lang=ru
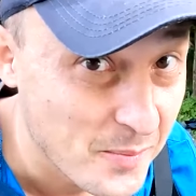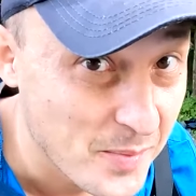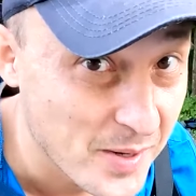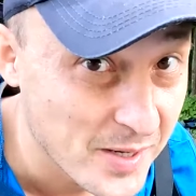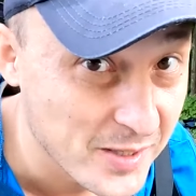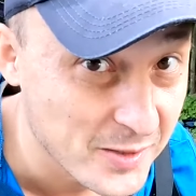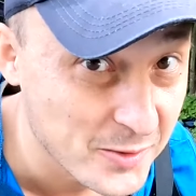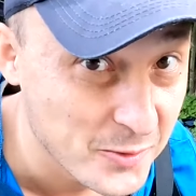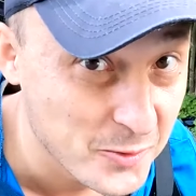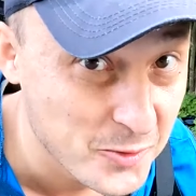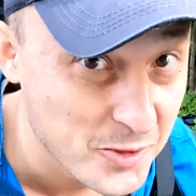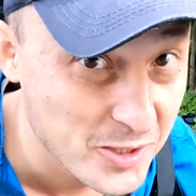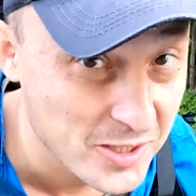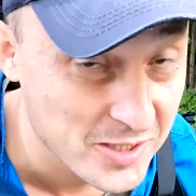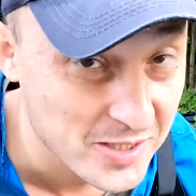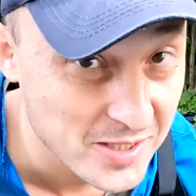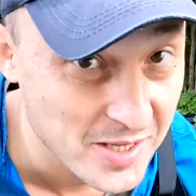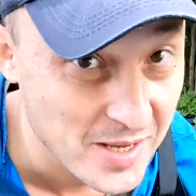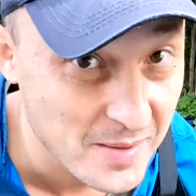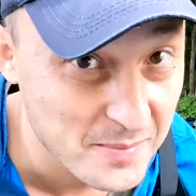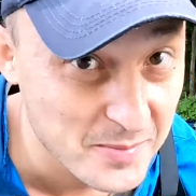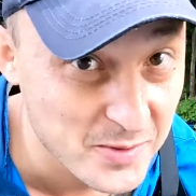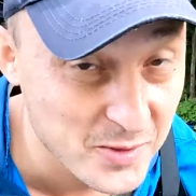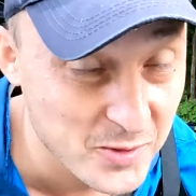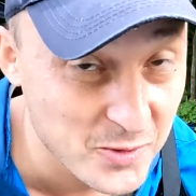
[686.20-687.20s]
Пойду сейчас
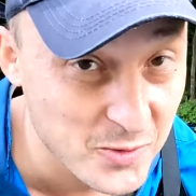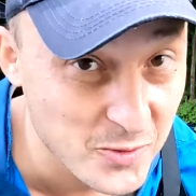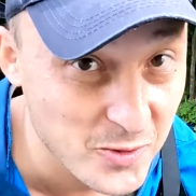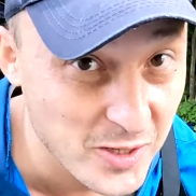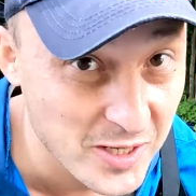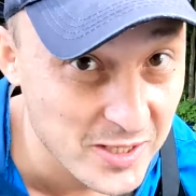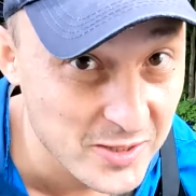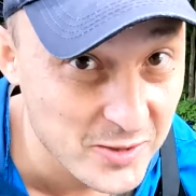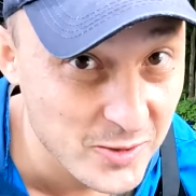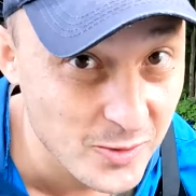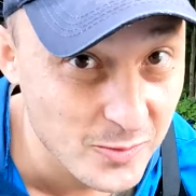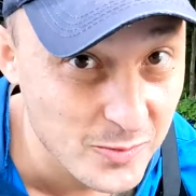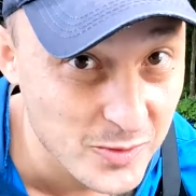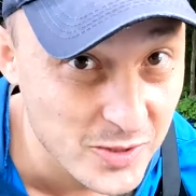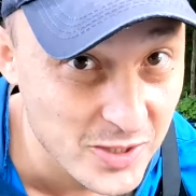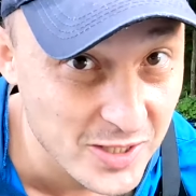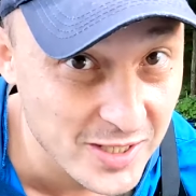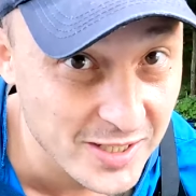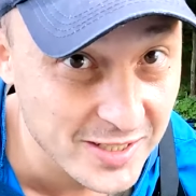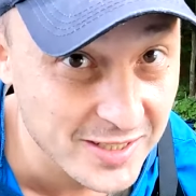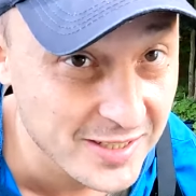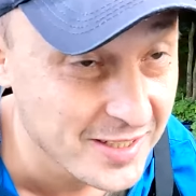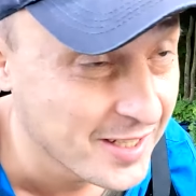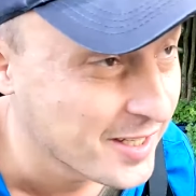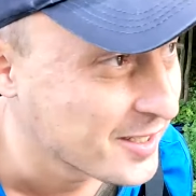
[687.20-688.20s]
обсушу
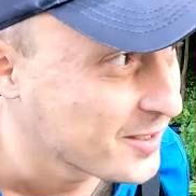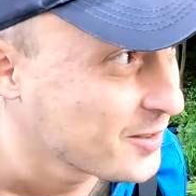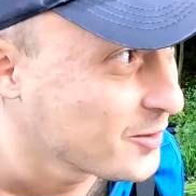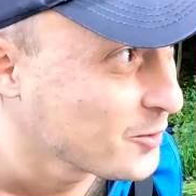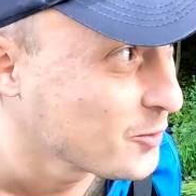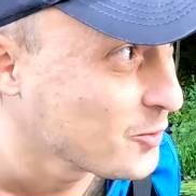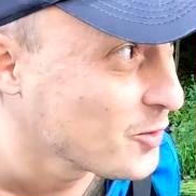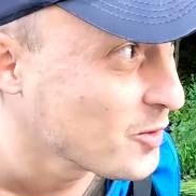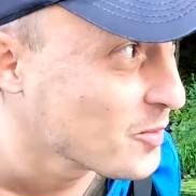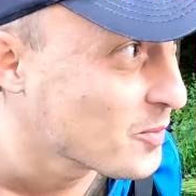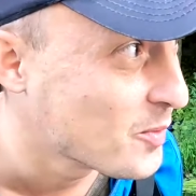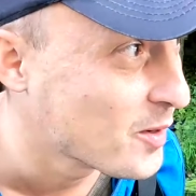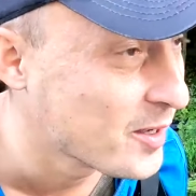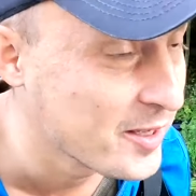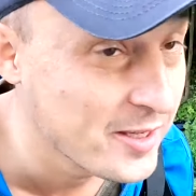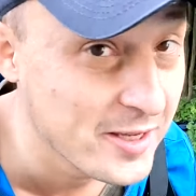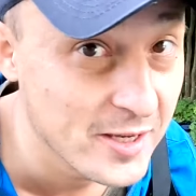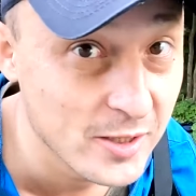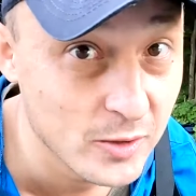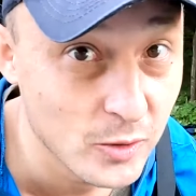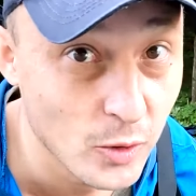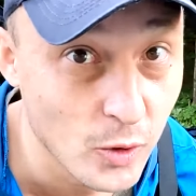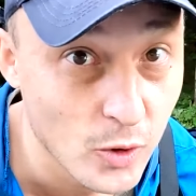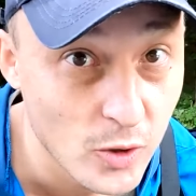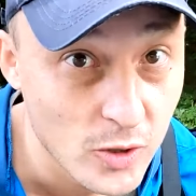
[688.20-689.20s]
костюмчик, отдохну и
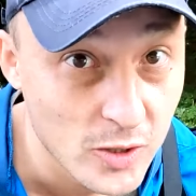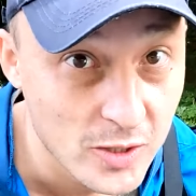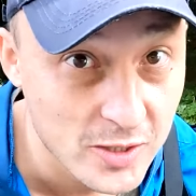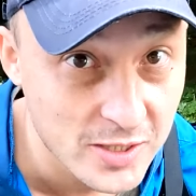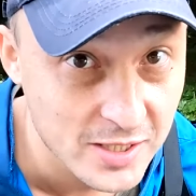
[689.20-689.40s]
поеду.